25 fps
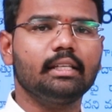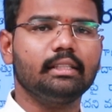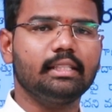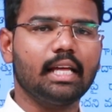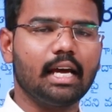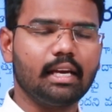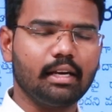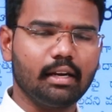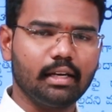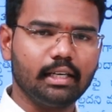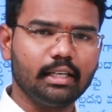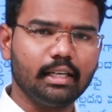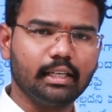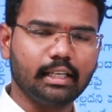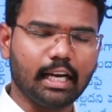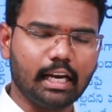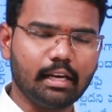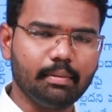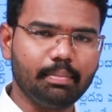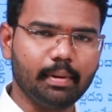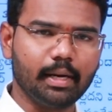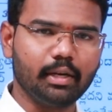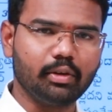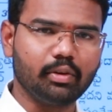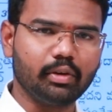దాన్ని అన్ని
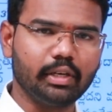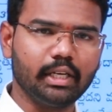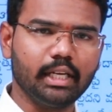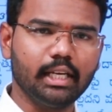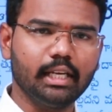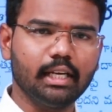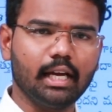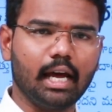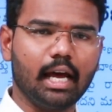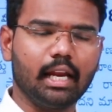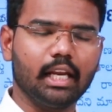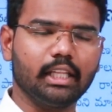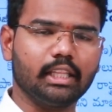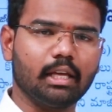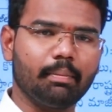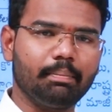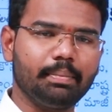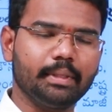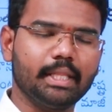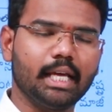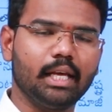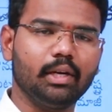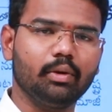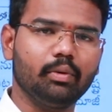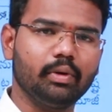కనిపెట్టుర్రి వాళ్ళు
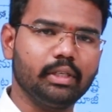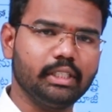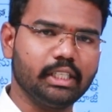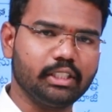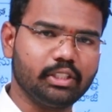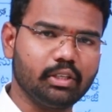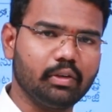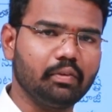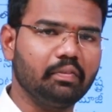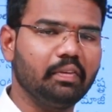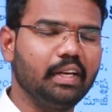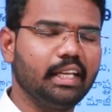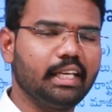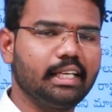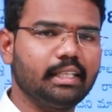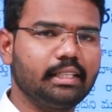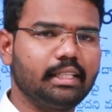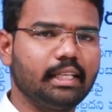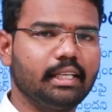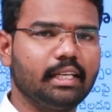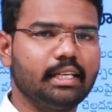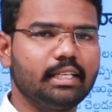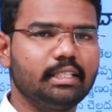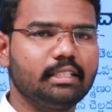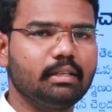తప్పిదాలు ఓల్లేసిరు వెలికి
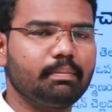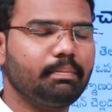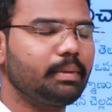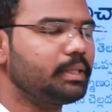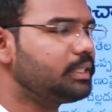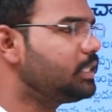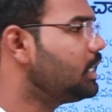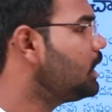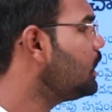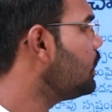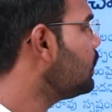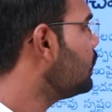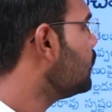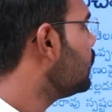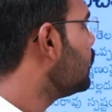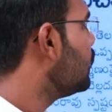తీరని చెప్పేసి